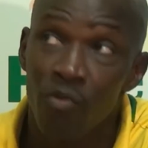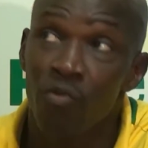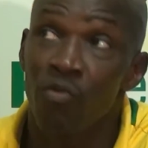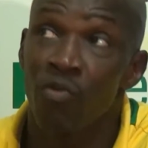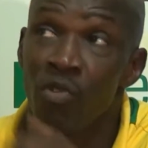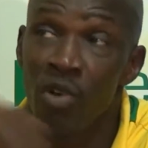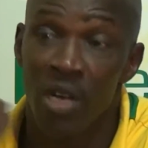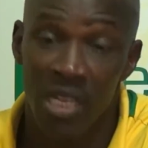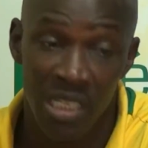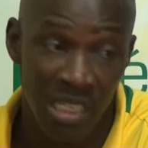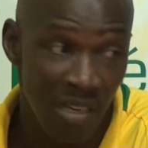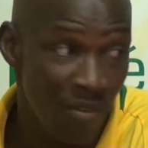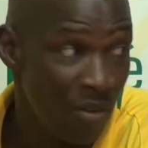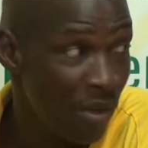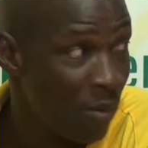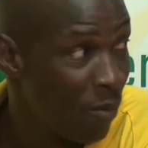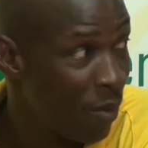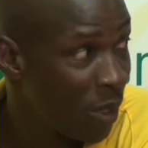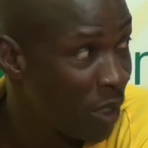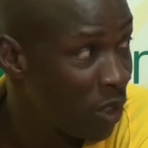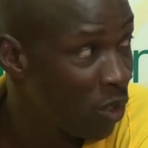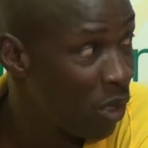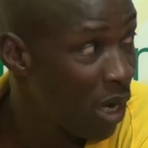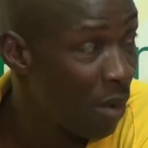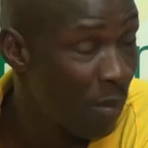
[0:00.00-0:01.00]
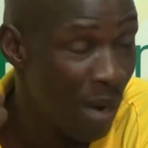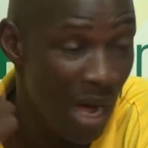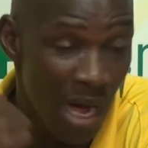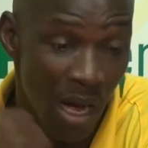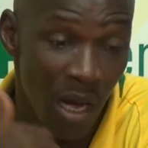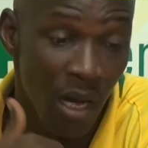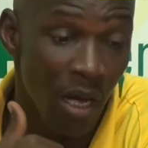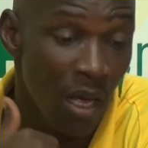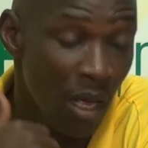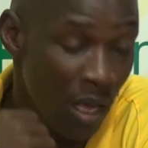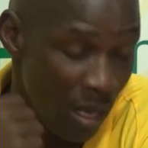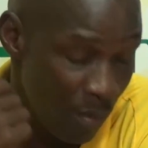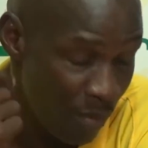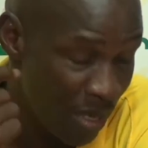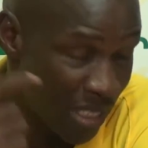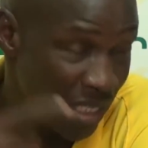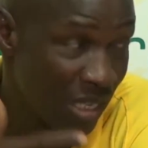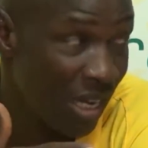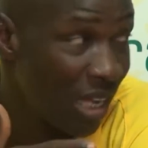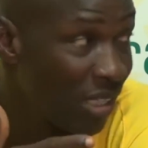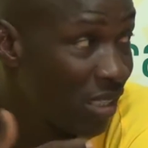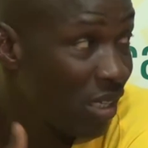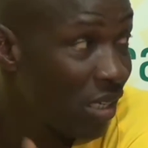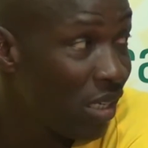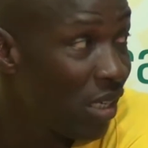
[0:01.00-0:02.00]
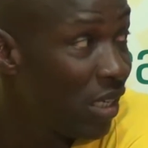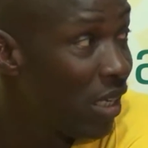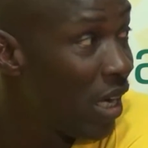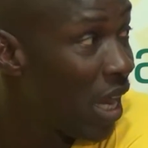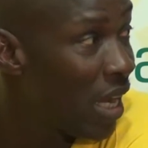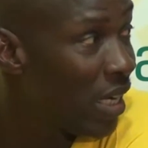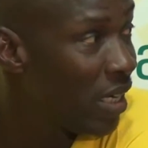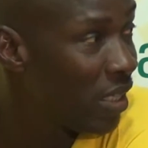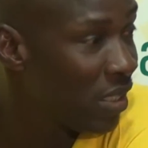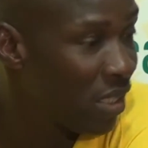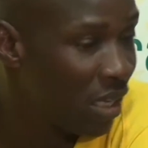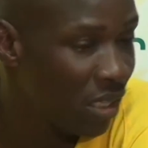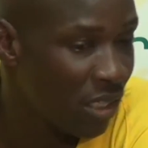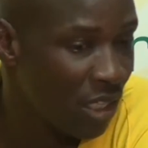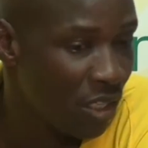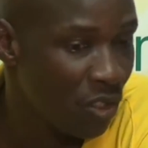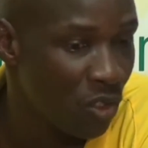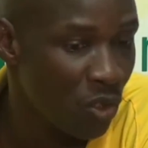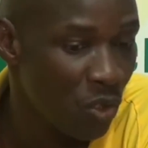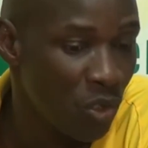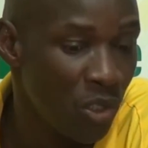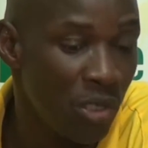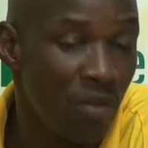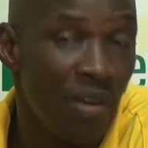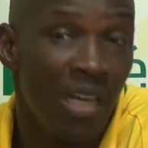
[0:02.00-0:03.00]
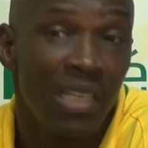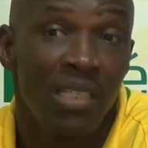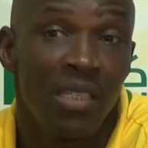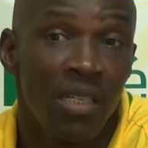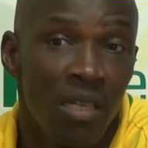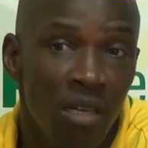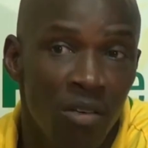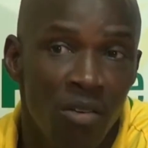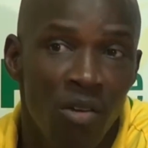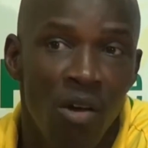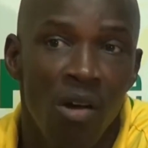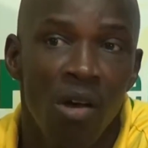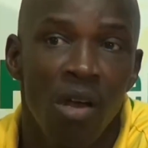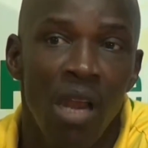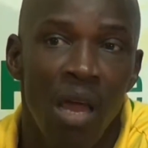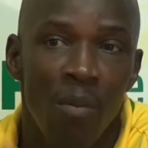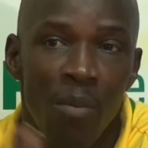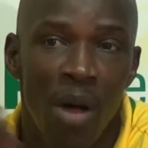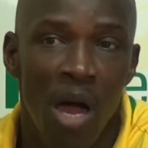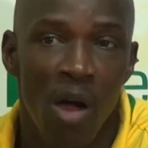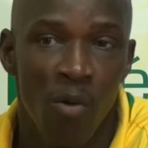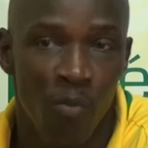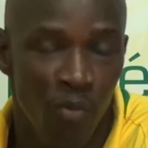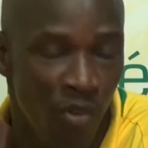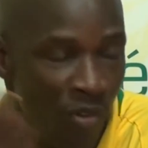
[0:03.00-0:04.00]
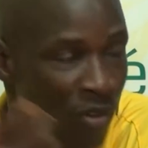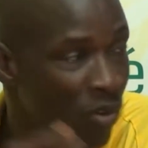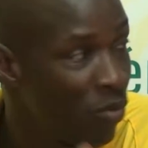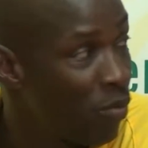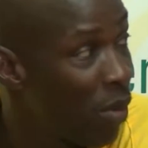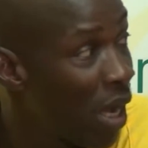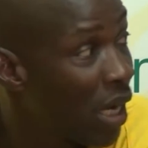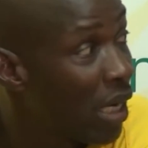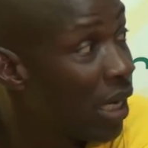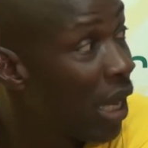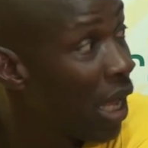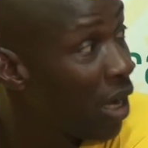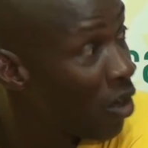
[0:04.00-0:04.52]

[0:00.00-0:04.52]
Vous les avez battus là-bas, parce que l'entraîneur, il a dit certaines choses, il a dit que non, là-bas, on pouvait nous battre.